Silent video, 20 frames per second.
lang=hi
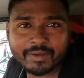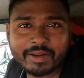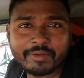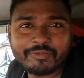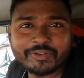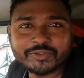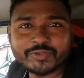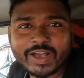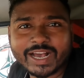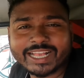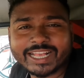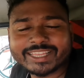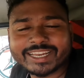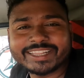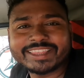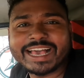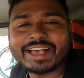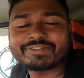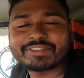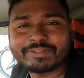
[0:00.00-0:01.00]
हेलो फिर स्वागत
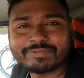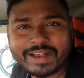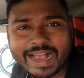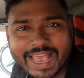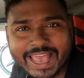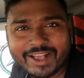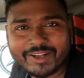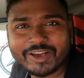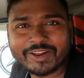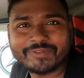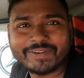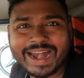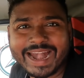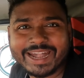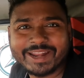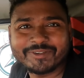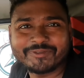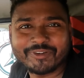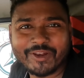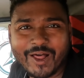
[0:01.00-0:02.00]
करते हैं आप सबका एक और
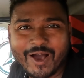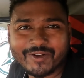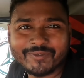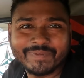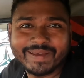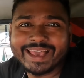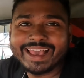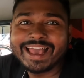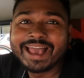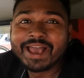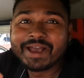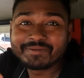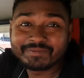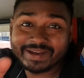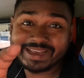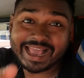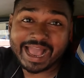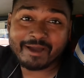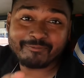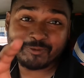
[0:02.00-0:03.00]
ब्रांड न्यू ब्लॉग में
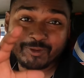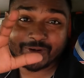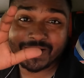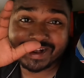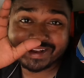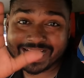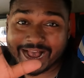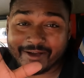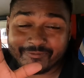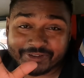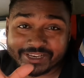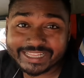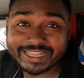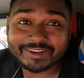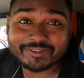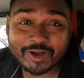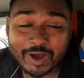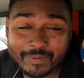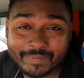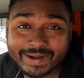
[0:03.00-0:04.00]
भाई आप लोग का काफी
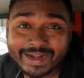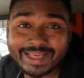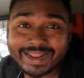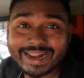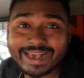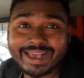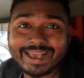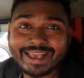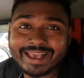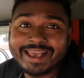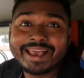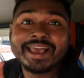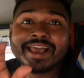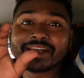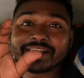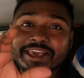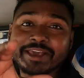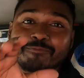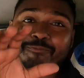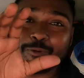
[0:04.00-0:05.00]
ज्यादा कमेंट आ रहा है
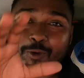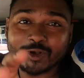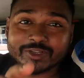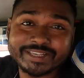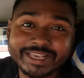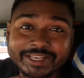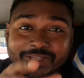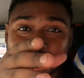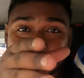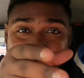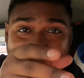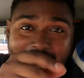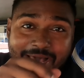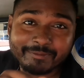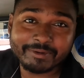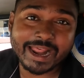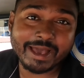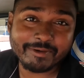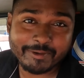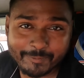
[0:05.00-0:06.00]
कि पोषण जो
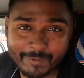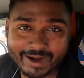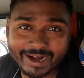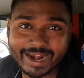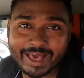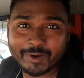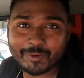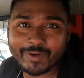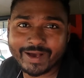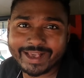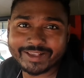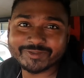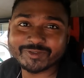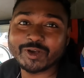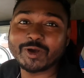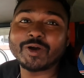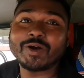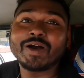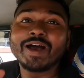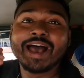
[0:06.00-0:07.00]
कैमरा भी पकड़ा हुआ है
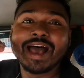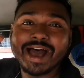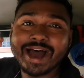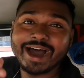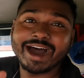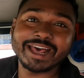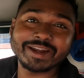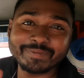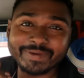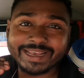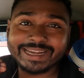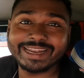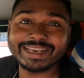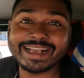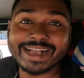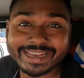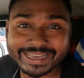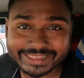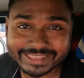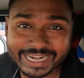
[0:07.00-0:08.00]
इसको हर महीने
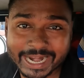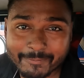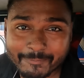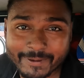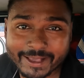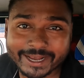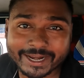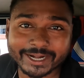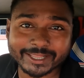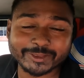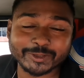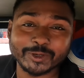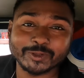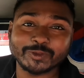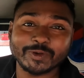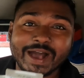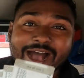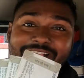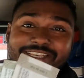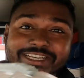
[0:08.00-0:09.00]
का कितना पे करते हो
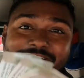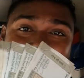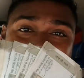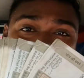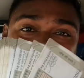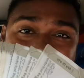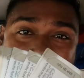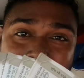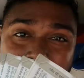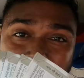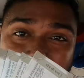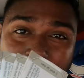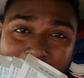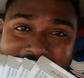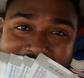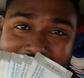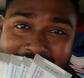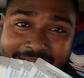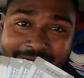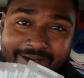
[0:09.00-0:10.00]
तो आज का वीडियो आप लोग को
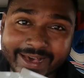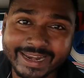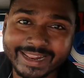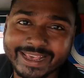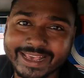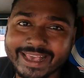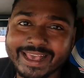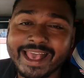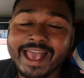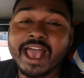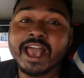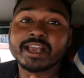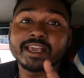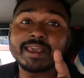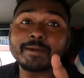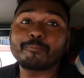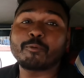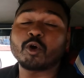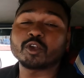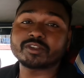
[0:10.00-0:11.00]
बताने वाले हैं
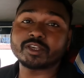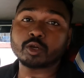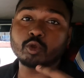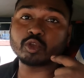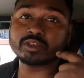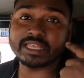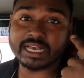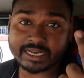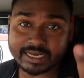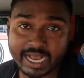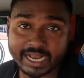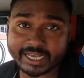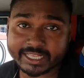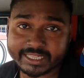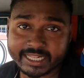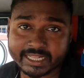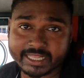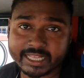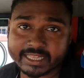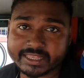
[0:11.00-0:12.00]
कि पोषण को तनख्वाह
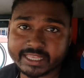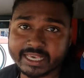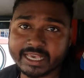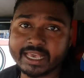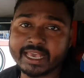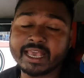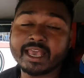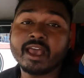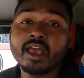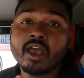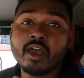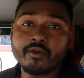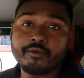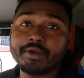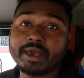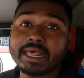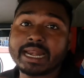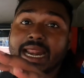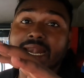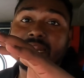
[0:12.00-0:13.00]
कितना देते हैं
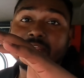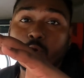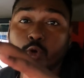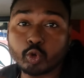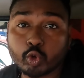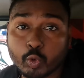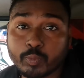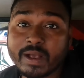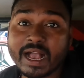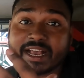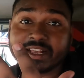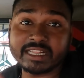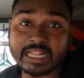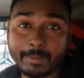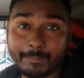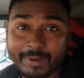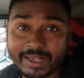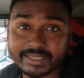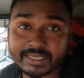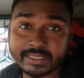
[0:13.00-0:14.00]
बहरहाल यूट्यूब का
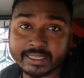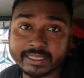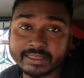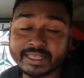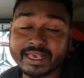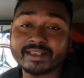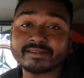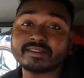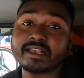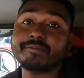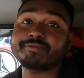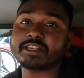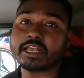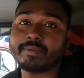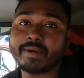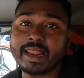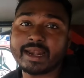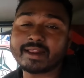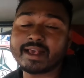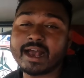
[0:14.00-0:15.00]
कितना पैसा देते हैं सब
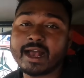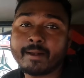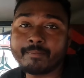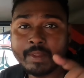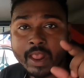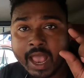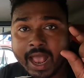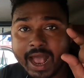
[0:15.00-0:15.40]
सवाल का